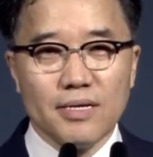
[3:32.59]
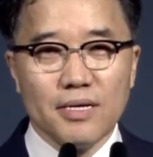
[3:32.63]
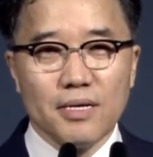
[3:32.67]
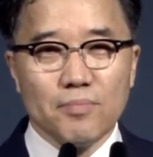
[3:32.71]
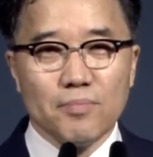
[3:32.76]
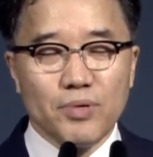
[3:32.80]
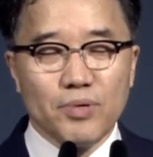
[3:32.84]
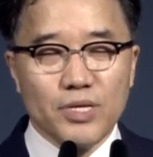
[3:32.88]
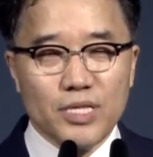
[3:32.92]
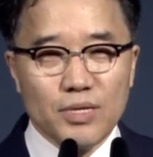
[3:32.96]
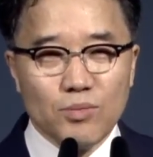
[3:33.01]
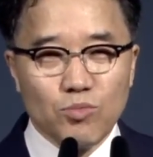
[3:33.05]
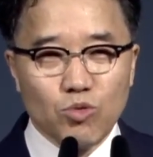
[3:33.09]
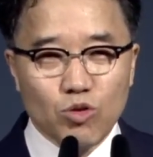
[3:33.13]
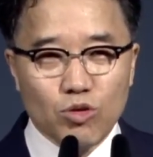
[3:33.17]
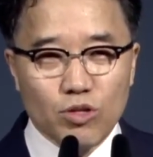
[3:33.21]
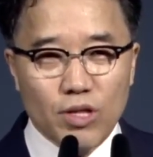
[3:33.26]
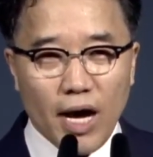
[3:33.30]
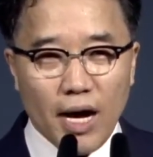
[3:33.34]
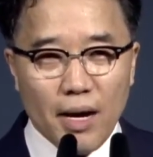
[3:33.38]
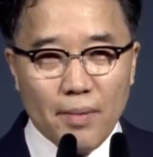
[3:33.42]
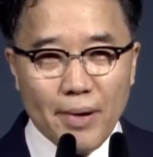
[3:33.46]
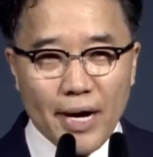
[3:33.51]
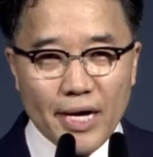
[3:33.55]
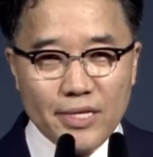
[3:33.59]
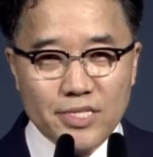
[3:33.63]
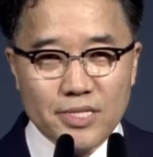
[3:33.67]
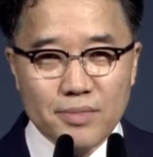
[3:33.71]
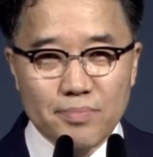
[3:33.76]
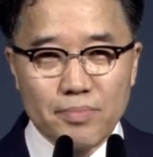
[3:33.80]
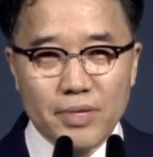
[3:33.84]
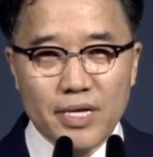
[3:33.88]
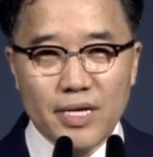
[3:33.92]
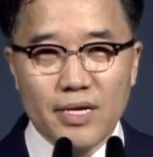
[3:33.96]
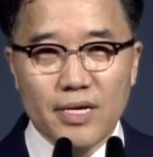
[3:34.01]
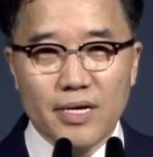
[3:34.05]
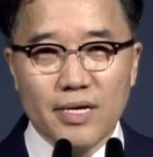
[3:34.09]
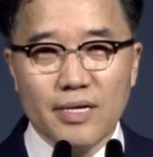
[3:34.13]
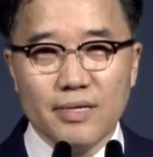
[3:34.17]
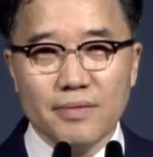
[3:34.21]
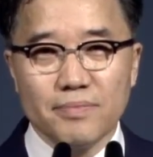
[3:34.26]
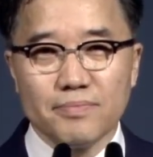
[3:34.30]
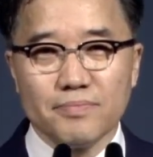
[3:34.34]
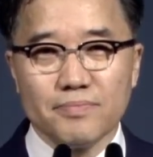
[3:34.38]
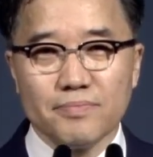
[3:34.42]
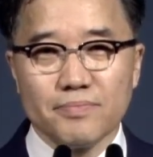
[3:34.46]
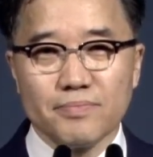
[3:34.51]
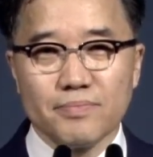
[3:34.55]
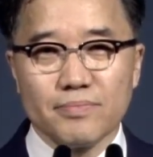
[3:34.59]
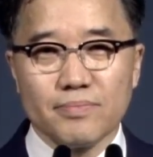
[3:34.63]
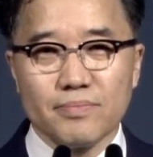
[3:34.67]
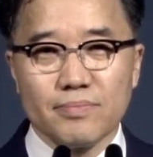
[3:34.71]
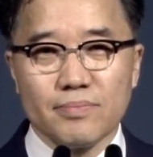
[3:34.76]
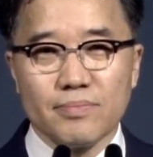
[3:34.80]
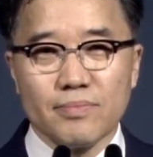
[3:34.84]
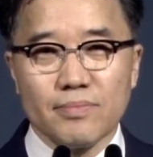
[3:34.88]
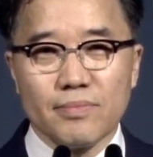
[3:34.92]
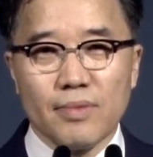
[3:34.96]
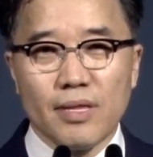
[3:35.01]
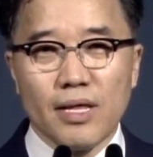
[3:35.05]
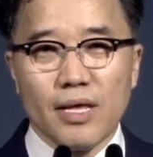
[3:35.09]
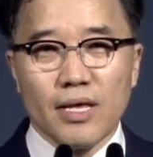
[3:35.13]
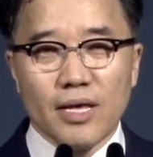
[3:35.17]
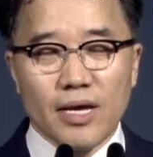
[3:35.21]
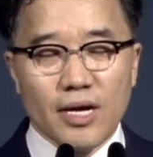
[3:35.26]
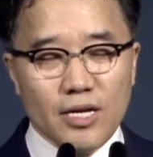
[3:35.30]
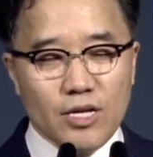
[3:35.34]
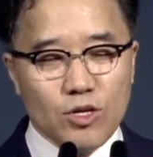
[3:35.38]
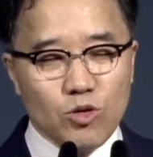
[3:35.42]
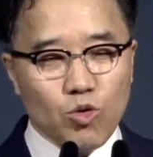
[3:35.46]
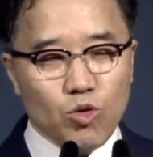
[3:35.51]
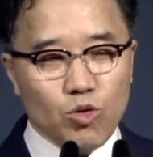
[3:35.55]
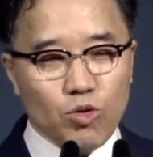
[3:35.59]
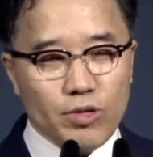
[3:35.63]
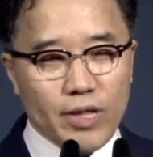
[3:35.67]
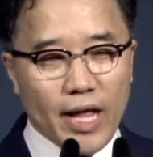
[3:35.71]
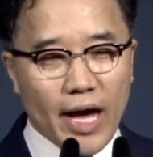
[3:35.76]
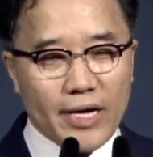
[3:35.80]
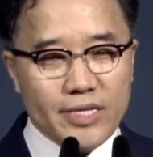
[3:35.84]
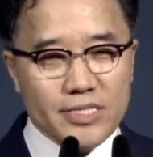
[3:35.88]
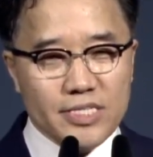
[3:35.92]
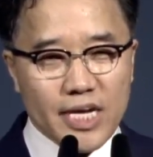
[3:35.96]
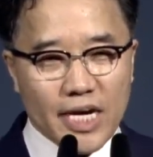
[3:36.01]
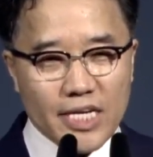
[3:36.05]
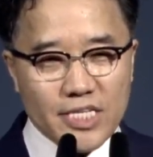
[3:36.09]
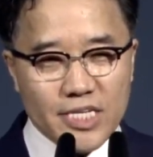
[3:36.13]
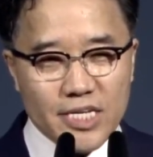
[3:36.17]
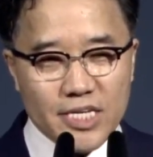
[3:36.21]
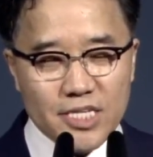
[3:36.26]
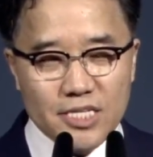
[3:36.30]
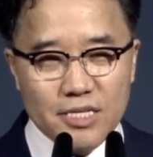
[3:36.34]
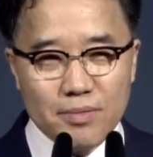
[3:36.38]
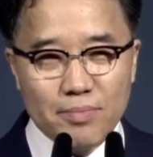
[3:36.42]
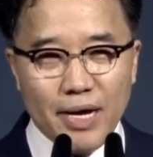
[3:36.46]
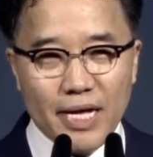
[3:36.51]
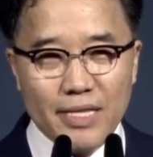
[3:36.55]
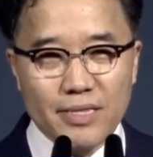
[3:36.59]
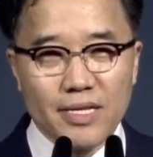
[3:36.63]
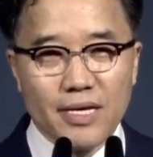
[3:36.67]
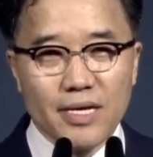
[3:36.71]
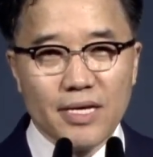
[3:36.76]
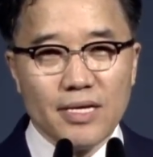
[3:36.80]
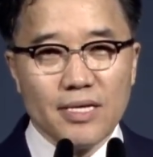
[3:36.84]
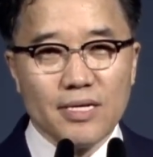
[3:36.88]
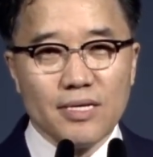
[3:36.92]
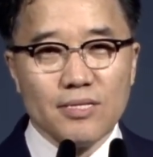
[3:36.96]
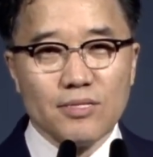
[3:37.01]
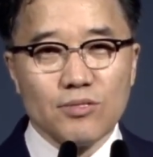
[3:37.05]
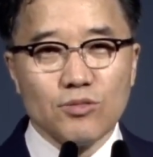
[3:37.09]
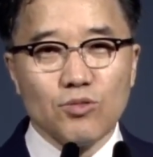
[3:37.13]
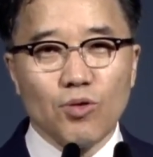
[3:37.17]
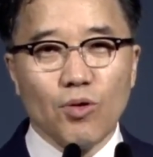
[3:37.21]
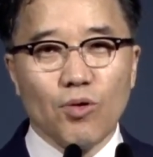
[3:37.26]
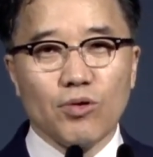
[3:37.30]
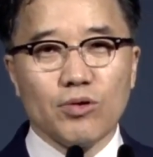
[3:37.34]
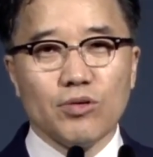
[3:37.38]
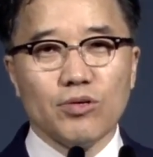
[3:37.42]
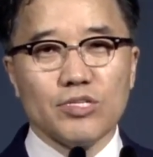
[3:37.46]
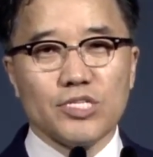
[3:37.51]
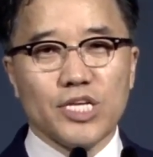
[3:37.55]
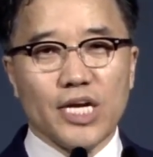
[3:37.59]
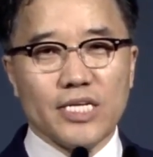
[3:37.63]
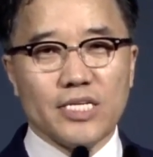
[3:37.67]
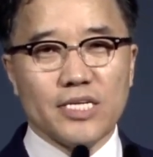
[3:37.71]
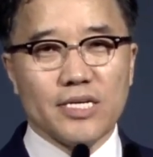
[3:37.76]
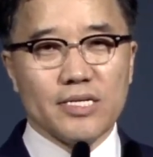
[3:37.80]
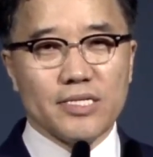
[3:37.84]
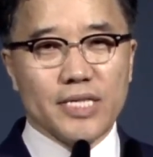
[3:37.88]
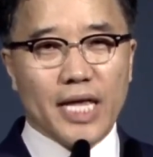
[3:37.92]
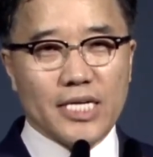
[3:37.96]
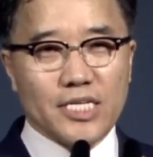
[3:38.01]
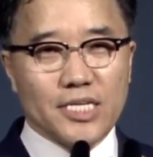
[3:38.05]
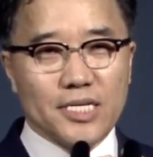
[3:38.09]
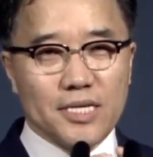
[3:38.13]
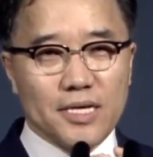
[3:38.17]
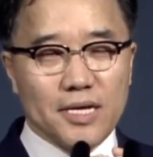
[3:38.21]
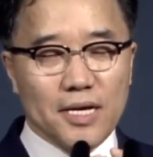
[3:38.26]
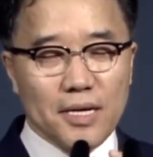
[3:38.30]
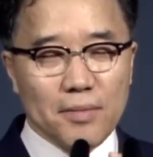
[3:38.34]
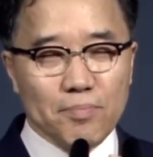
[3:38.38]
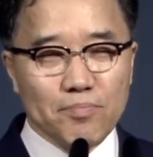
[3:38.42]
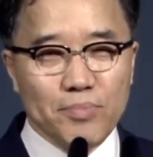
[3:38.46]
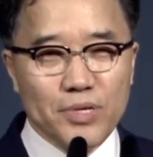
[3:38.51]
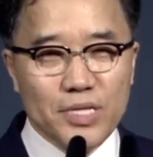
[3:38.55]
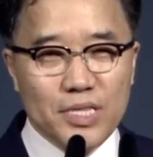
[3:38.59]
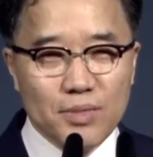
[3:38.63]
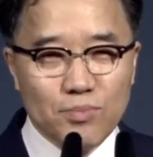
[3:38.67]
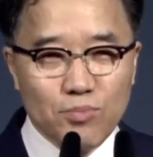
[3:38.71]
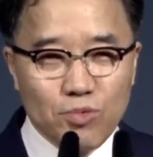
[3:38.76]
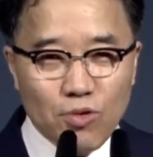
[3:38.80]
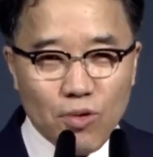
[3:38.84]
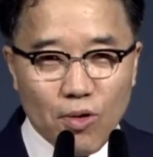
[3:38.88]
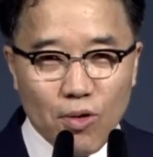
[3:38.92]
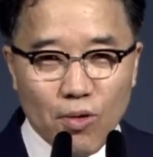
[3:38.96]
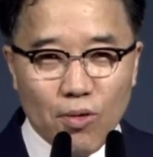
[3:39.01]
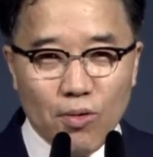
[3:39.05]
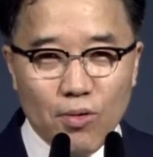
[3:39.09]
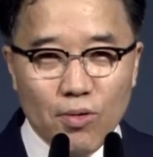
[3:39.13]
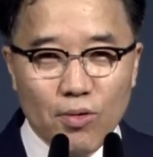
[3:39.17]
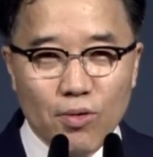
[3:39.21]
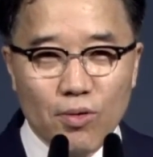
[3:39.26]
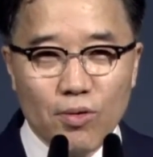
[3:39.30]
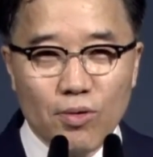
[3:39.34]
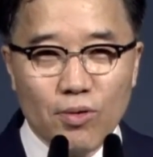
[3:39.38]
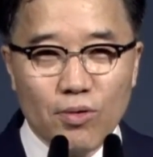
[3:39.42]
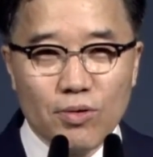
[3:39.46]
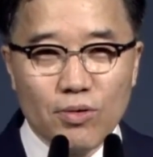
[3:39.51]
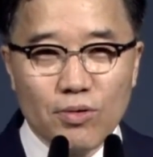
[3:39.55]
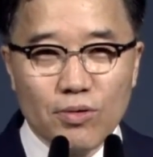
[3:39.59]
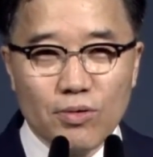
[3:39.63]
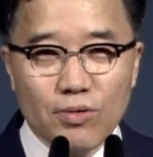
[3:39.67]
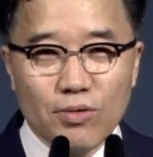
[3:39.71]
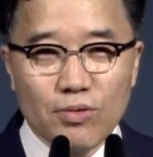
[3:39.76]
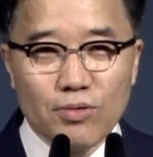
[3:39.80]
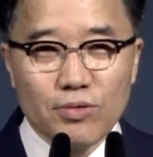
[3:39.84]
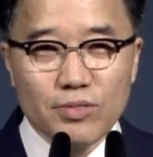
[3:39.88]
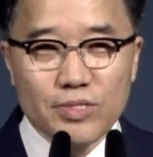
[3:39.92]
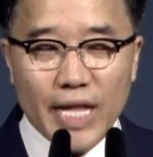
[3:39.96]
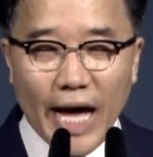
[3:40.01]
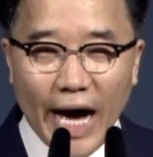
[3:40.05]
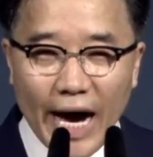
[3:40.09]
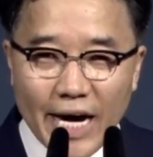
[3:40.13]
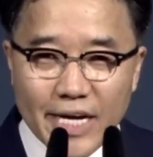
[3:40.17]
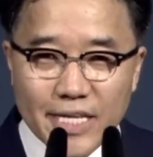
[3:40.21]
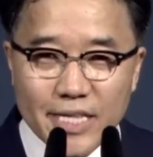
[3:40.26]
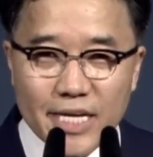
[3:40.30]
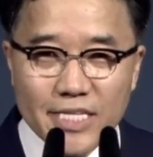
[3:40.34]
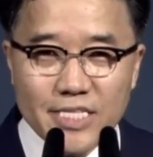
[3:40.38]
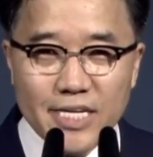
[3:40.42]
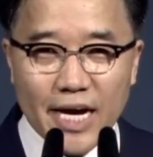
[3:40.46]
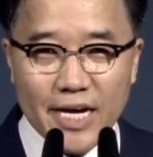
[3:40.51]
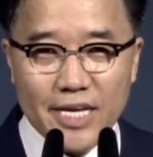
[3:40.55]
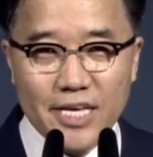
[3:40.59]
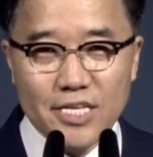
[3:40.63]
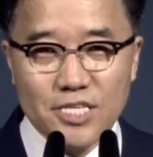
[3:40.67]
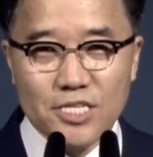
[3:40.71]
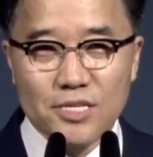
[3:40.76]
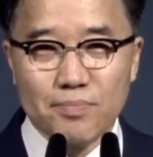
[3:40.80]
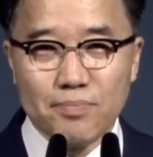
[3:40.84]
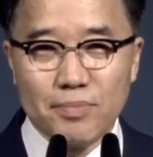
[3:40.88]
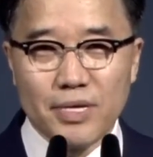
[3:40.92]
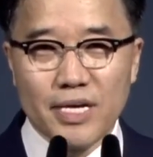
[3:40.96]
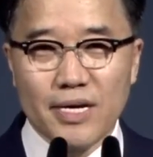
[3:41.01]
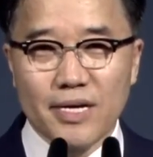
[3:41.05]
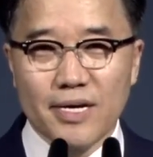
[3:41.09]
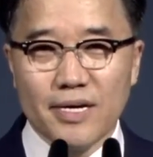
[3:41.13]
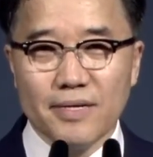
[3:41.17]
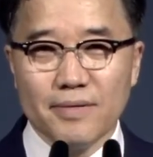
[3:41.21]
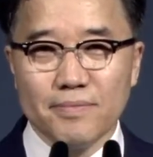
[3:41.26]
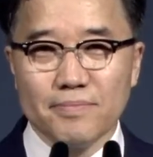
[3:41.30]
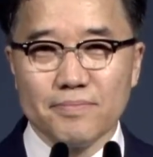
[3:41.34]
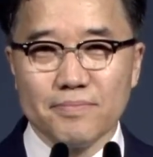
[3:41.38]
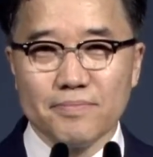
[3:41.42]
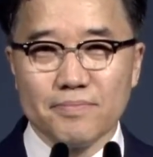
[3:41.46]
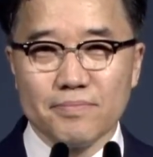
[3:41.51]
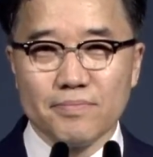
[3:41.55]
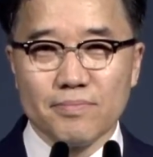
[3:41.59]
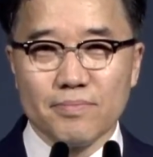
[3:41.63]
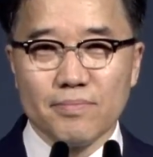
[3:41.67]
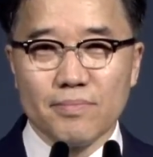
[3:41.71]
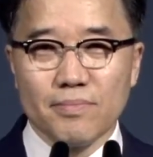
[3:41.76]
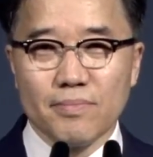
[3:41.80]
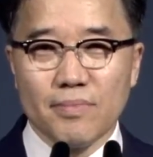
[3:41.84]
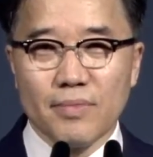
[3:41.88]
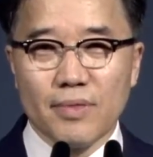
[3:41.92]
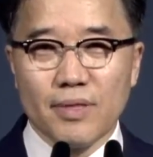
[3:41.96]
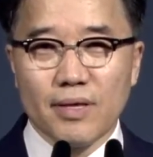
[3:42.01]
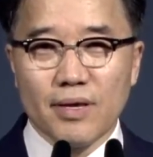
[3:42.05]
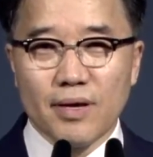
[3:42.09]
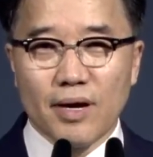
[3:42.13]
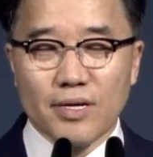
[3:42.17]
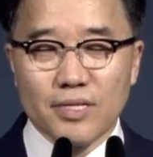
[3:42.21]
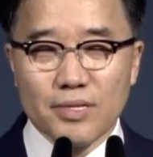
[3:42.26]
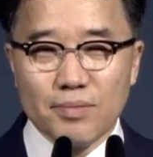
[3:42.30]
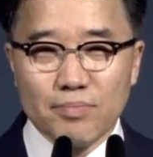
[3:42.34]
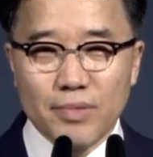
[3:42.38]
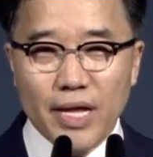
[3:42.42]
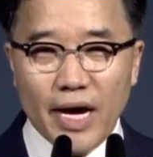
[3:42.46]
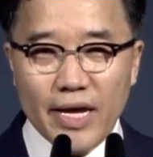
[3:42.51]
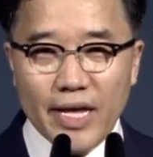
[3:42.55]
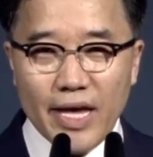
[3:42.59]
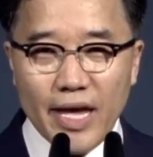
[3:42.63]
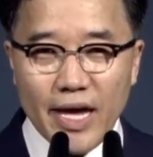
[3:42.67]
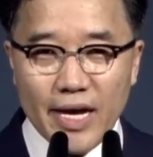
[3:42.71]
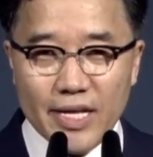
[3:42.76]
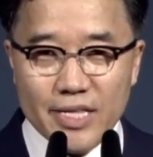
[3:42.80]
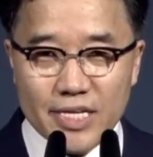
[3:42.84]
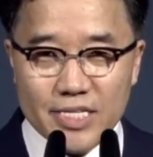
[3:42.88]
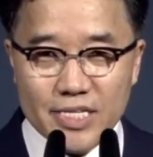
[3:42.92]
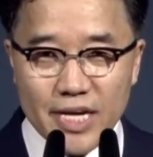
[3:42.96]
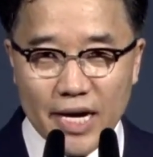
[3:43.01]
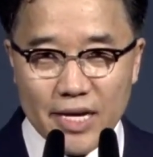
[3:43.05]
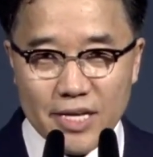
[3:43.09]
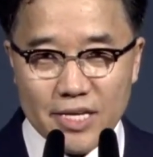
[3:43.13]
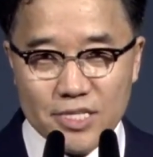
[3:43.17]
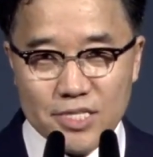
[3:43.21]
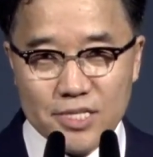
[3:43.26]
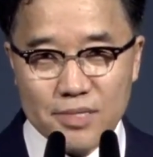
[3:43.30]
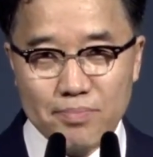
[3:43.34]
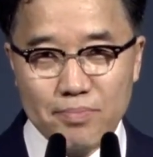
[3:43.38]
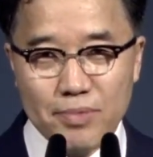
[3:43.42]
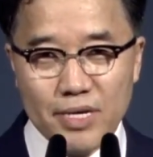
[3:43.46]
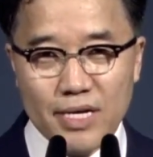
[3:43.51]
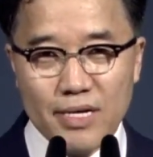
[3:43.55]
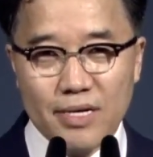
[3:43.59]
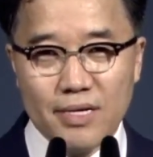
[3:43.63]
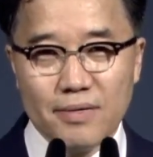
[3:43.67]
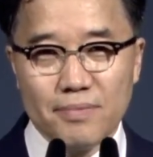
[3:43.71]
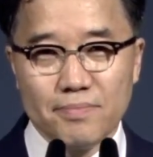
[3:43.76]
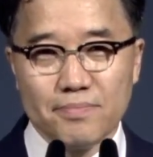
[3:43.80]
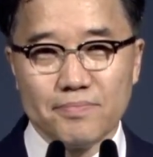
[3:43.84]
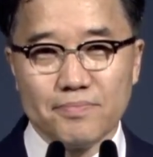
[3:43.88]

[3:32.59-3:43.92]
믿음으로 낳아봤습니까? 혈육으로 낳은 자식이지만 또 그 자식을 다시 믿음으로 낳아야 되지 않겠습니까? 거듭나게 해야 되지 않겠습니까?